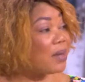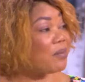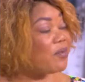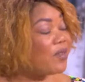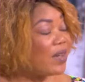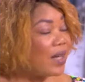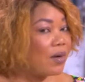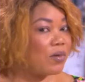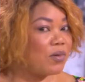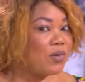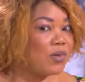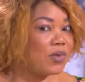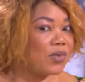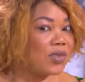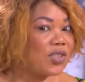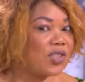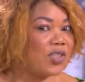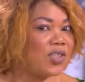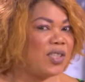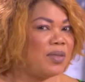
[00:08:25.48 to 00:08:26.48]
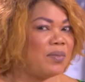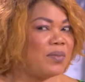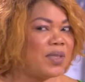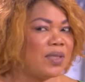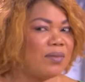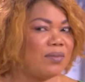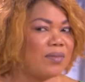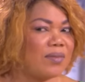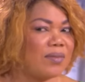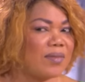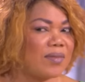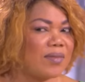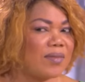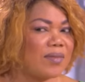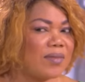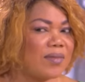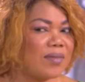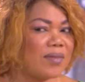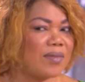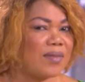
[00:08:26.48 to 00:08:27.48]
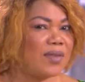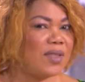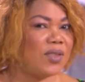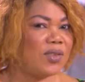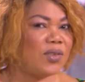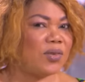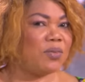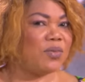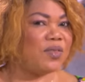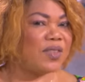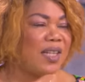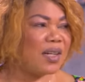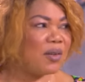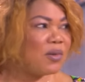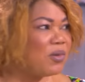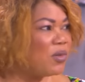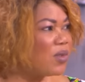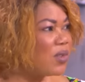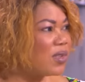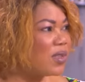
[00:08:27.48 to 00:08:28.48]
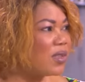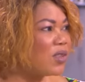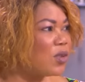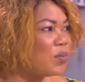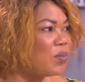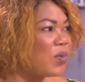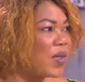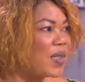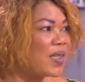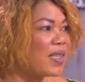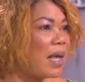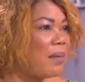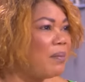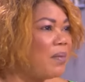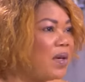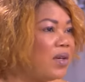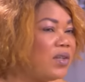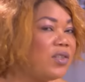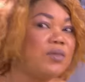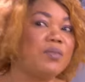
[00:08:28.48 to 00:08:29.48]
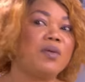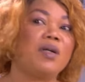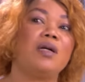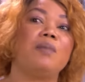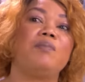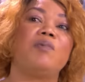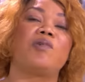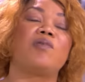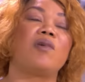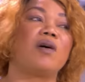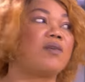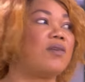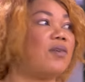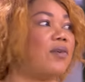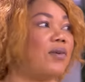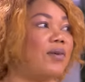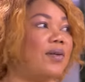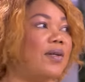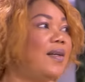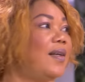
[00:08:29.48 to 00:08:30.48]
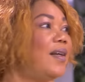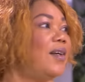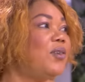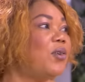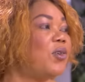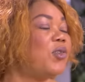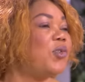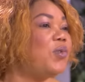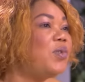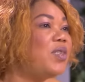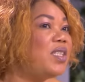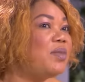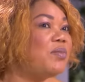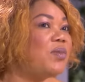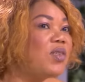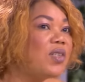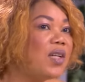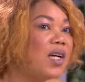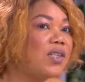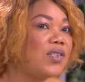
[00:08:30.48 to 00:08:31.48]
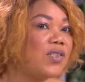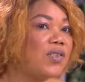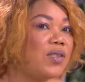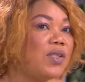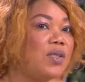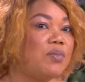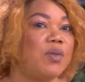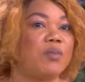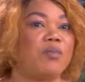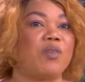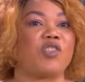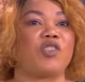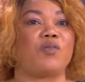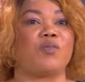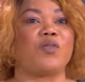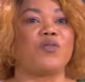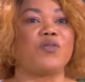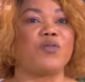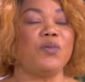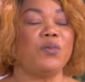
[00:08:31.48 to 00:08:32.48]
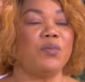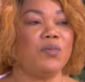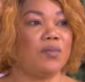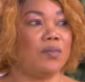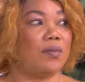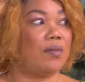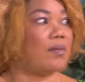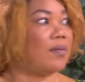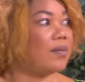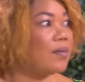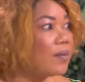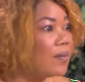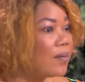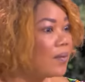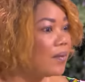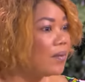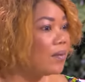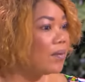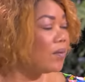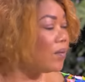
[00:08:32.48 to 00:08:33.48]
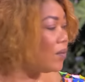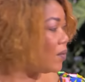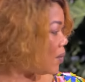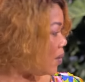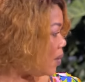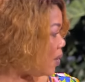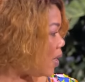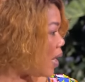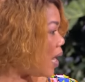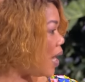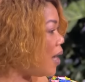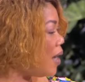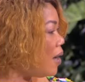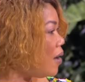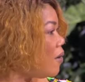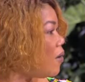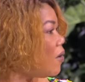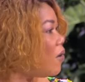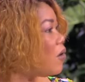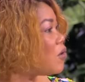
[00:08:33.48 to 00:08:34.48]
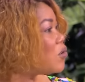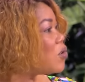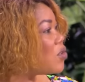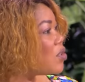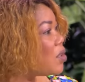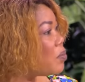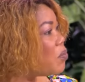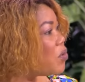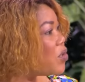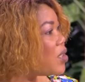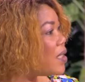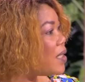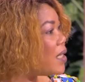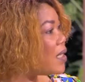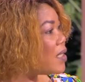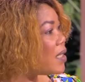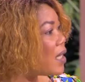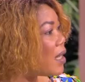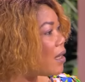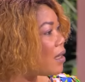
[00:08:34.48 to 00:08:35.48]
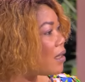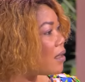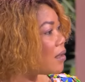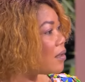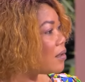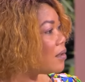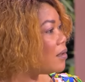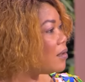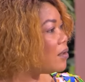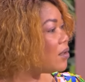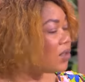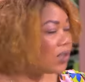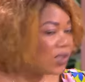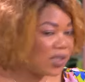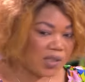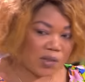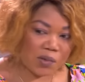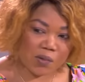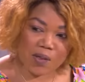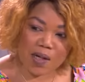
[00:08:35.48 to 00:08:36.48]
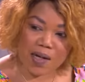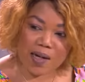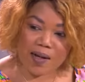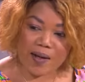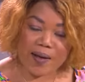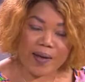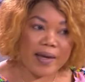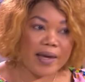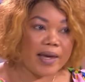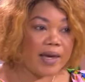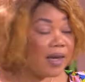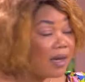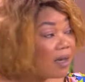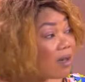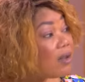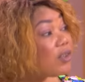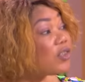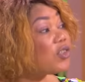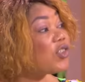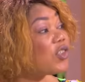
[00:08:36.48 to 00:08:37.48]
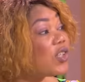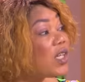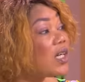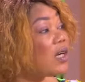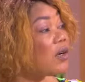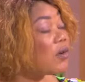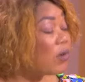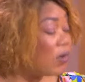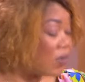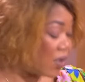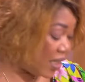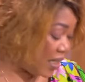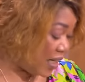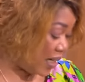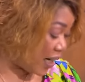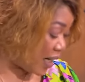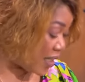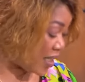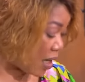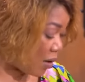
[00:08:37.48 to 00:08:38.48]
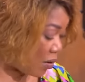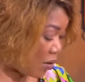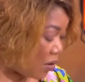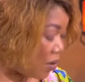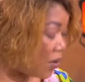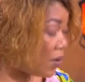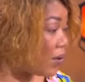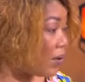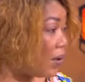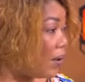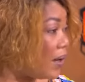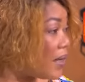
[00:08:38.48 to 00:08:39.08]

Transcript: me faire la cour. Je lui dis, mais tu me fais la cour, je pourrais être ta mère. Il dit, bah, et puis quoi encore Donc je lui dis mon âge. lui dis, bah, moi je m'en fous. Là, on se sent pousser des ailes. lui dis, quoi Et quand je l'ai rencontré, il reste encore un